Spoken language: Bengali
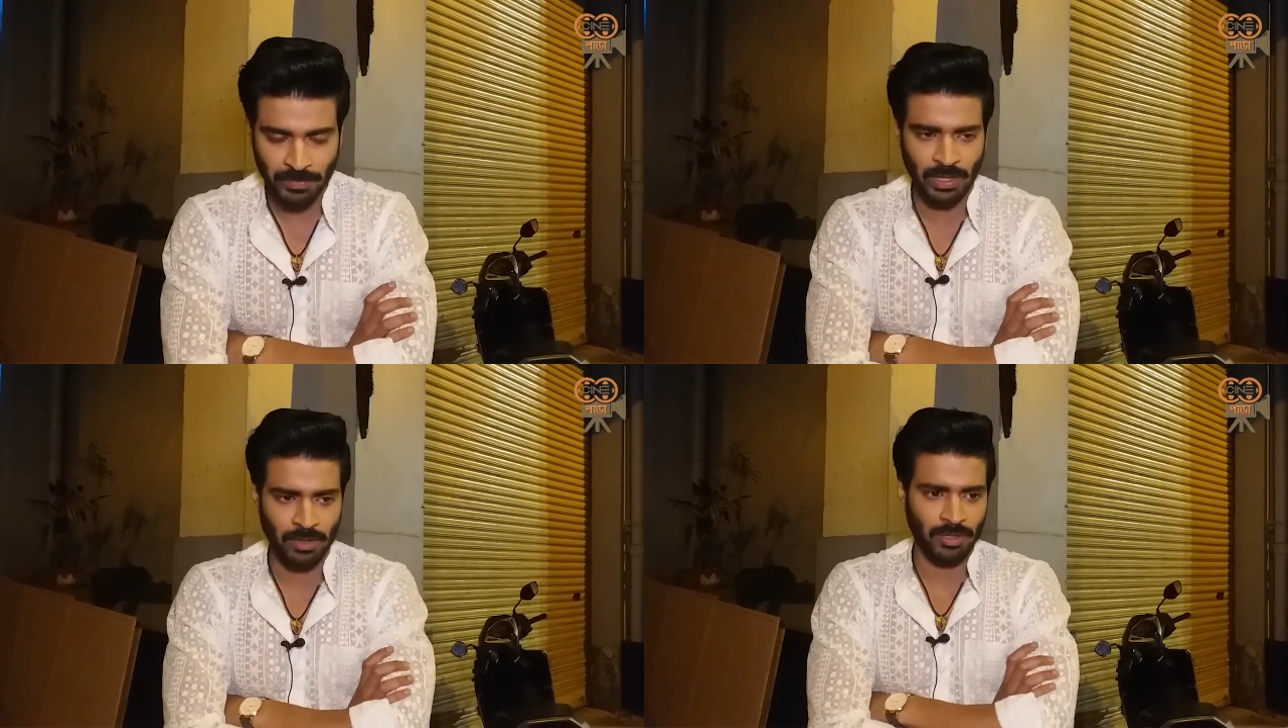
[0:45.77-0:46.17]

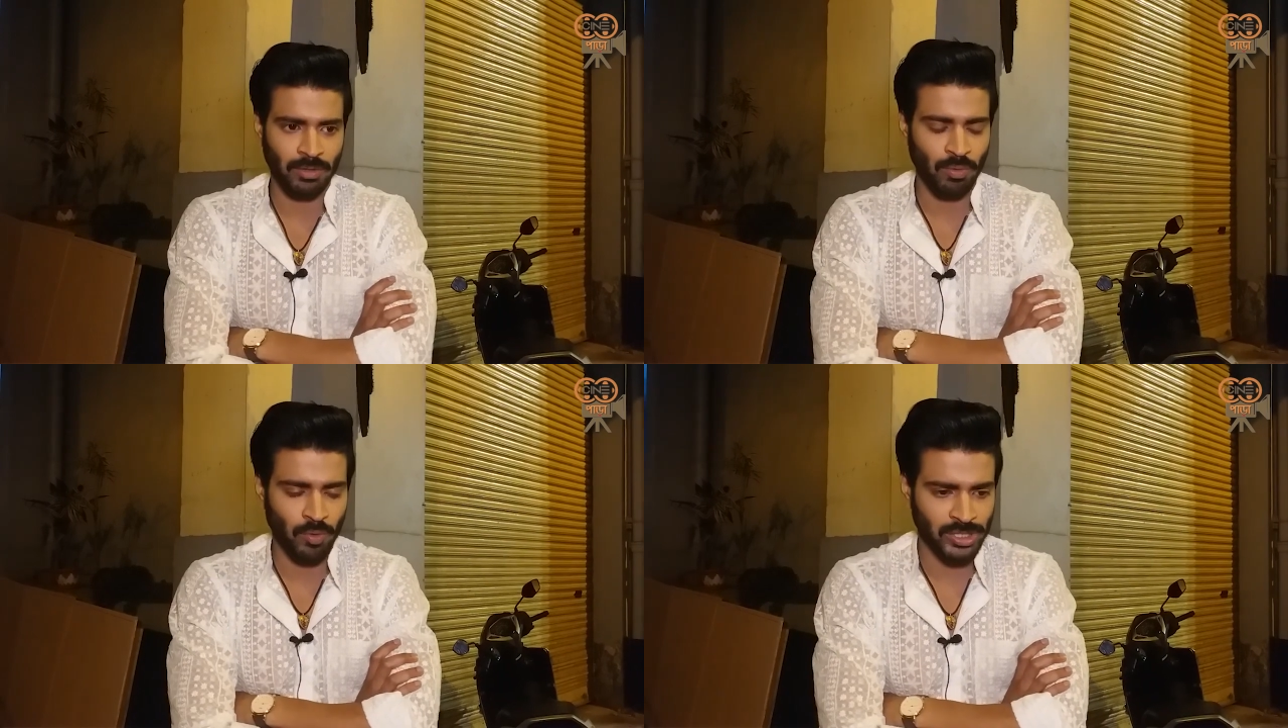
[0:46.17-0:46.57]
কারণ কি
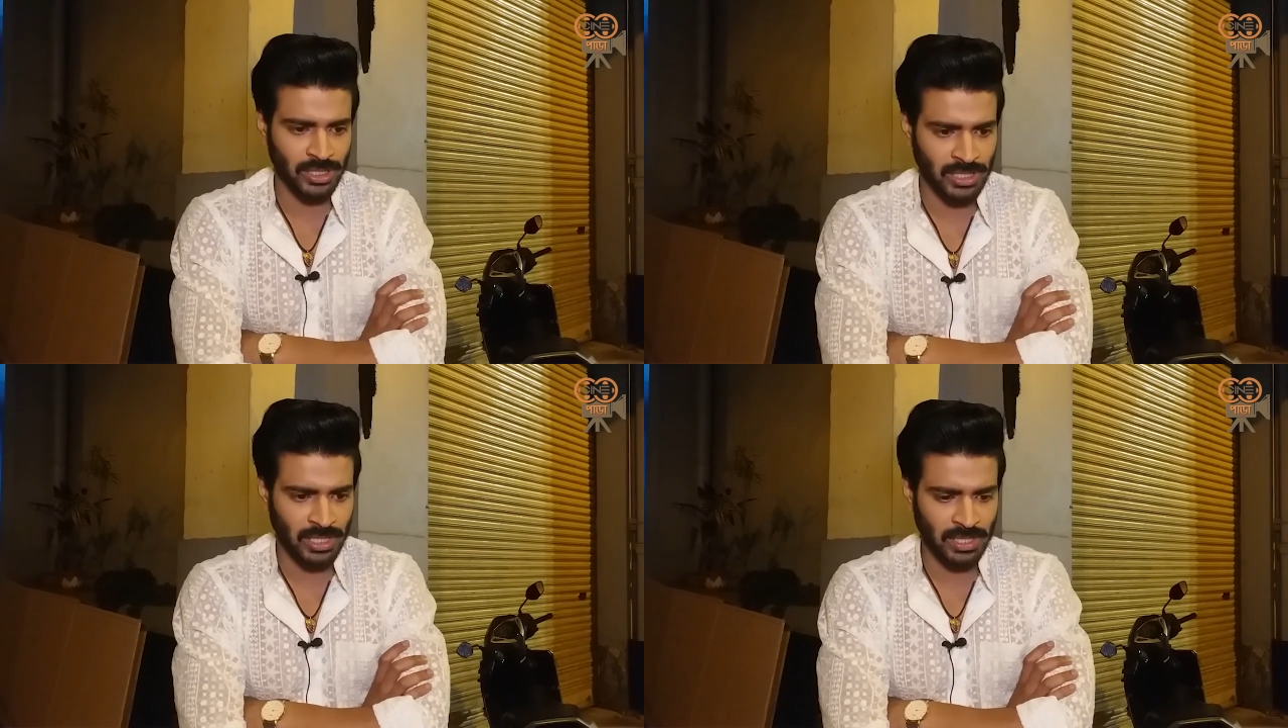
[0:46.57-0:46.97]

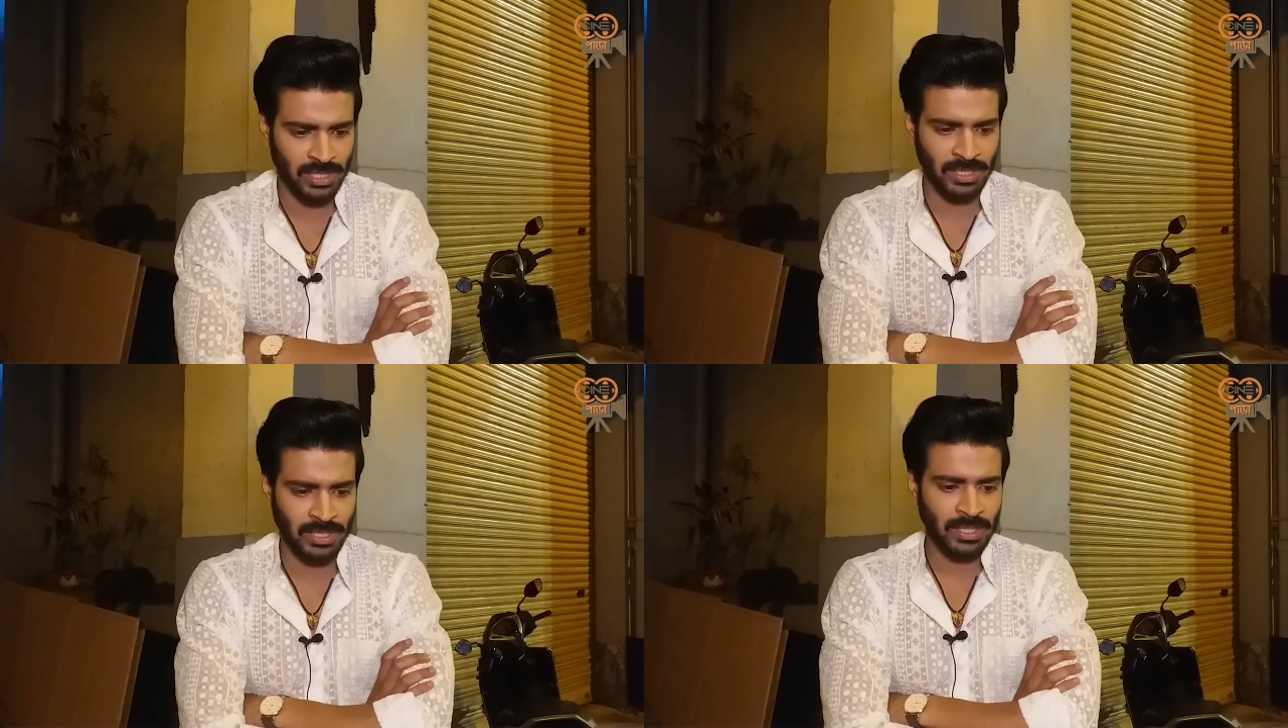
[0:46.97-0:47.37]
লোকেশের সাথে
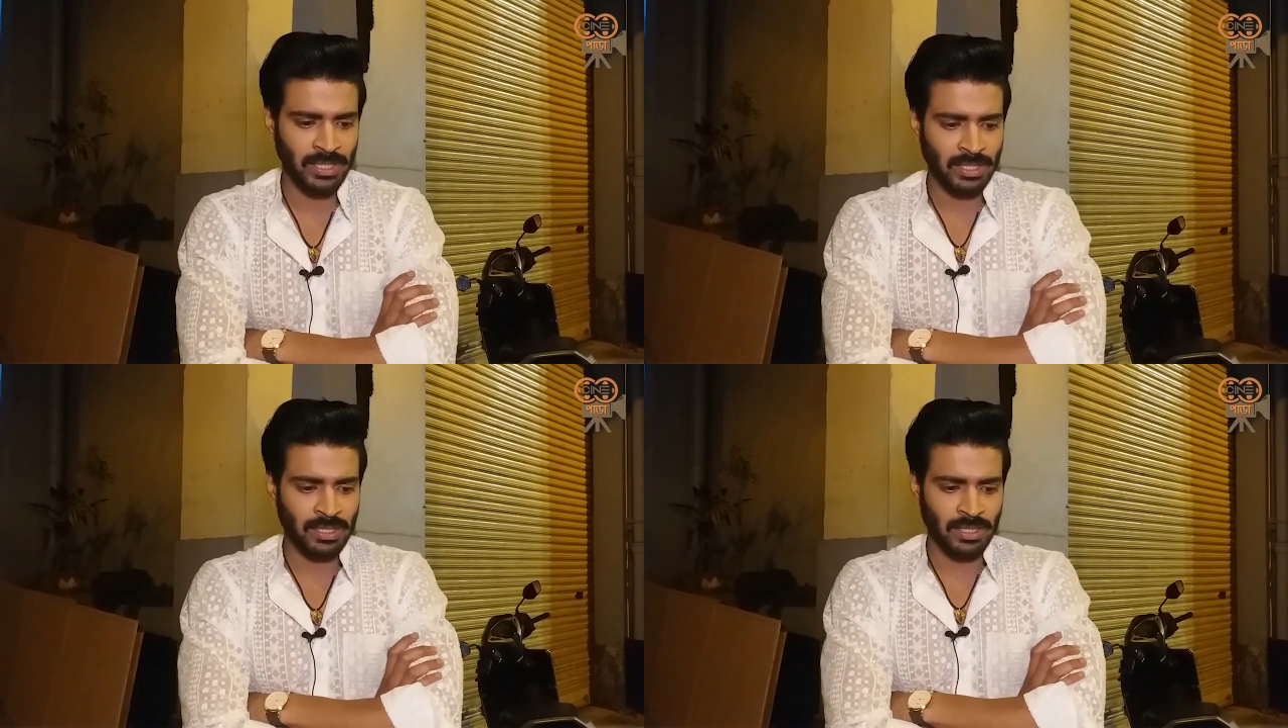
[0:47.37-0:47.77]

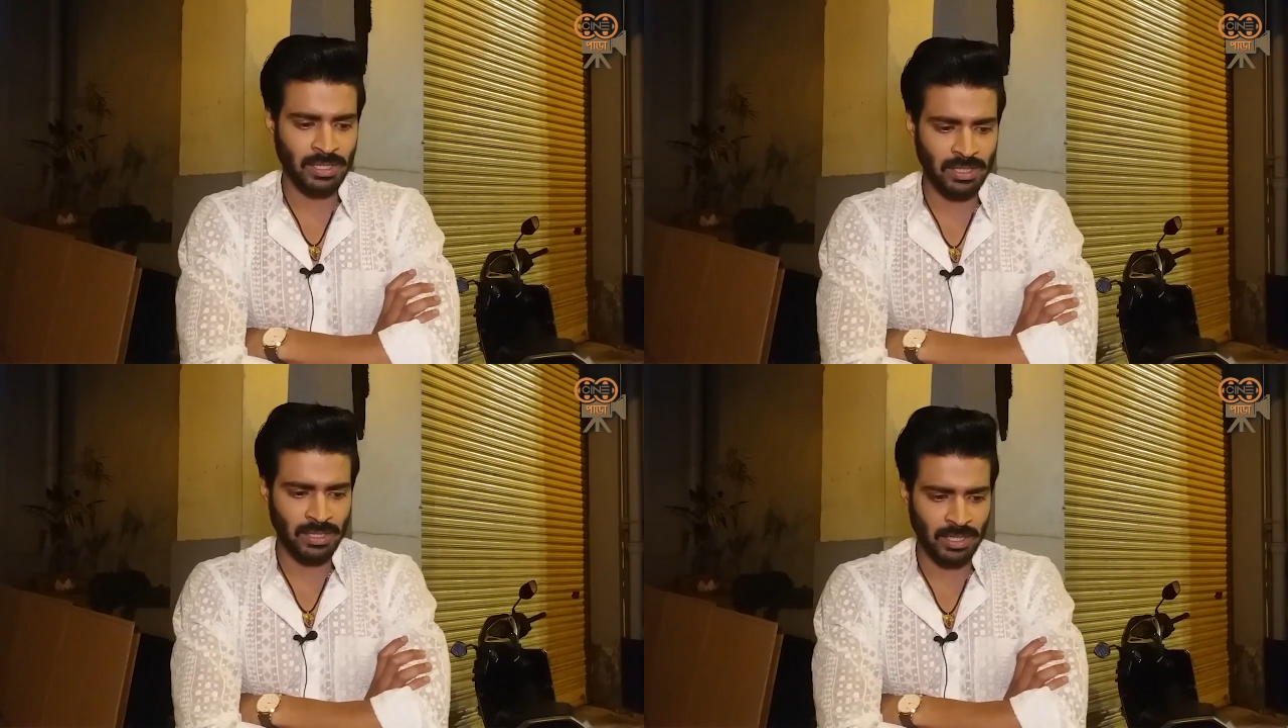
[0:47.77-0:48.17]

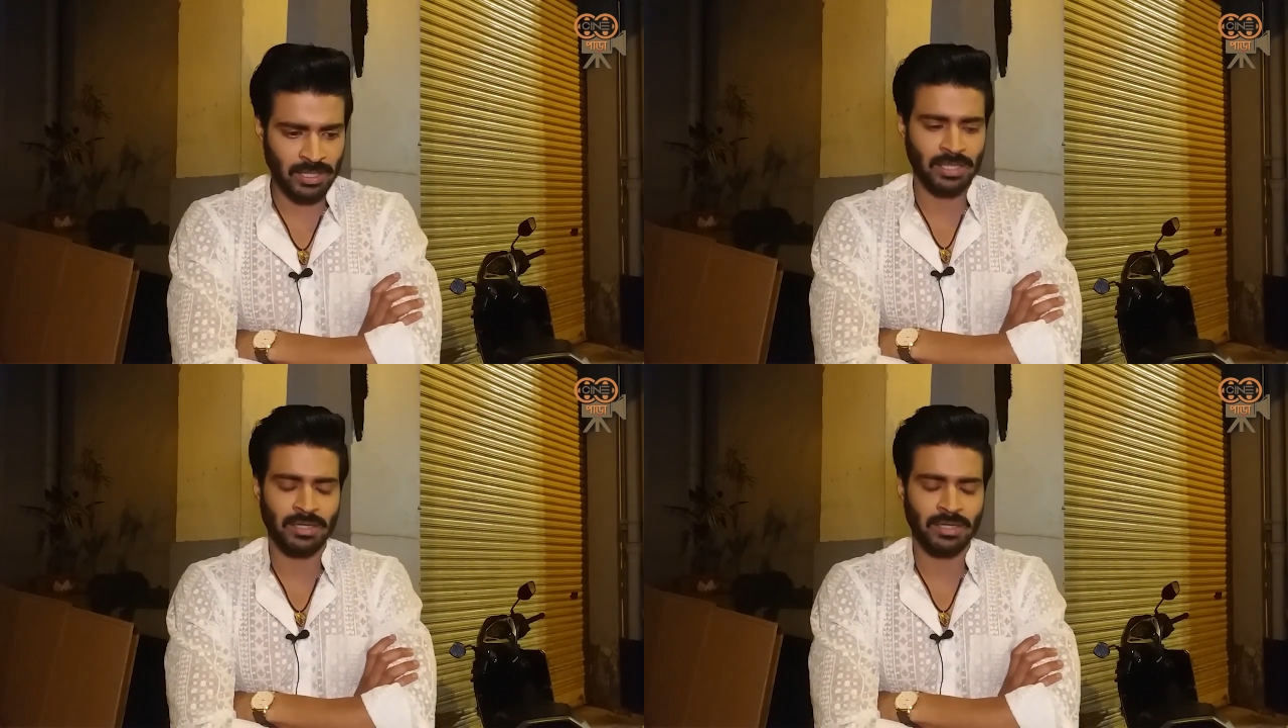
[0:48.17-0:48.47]
একটা